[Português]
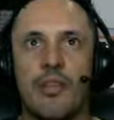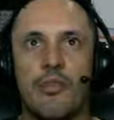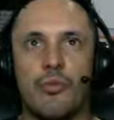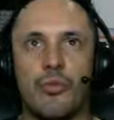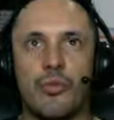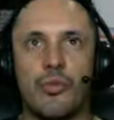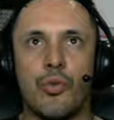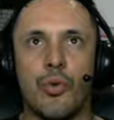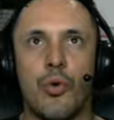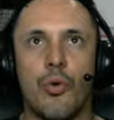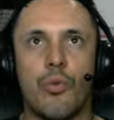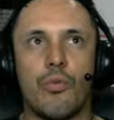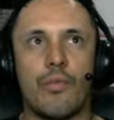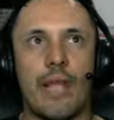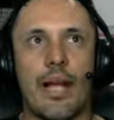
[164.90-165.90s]
O
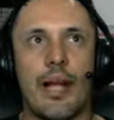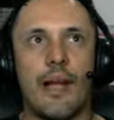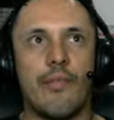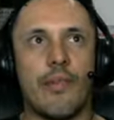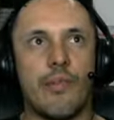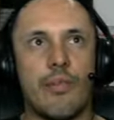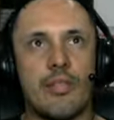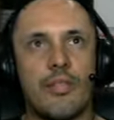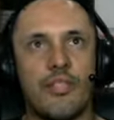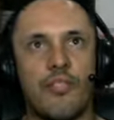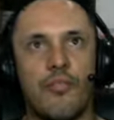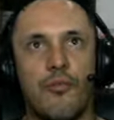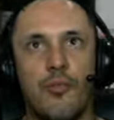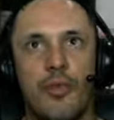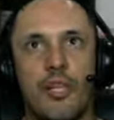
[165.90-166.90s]
tronco da árvore com essas
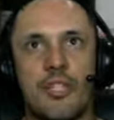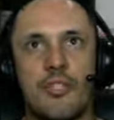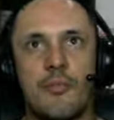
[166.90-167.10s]
folhas